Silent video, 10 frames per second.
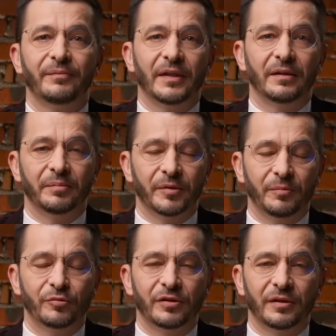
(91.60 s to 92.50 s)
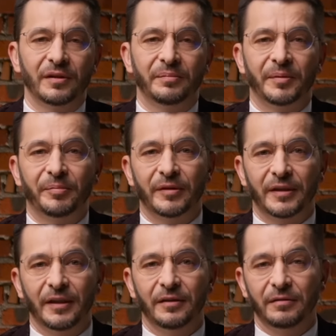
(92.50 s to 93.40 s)
э, потому что это
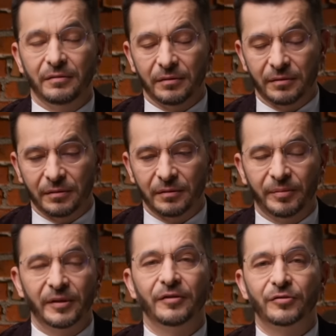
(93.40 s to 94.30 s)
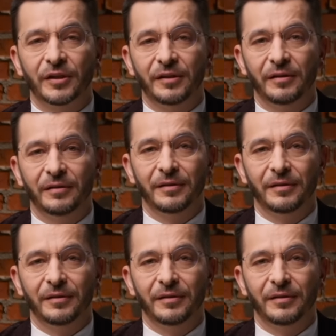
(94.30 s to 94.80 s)
предполагает э, продолжение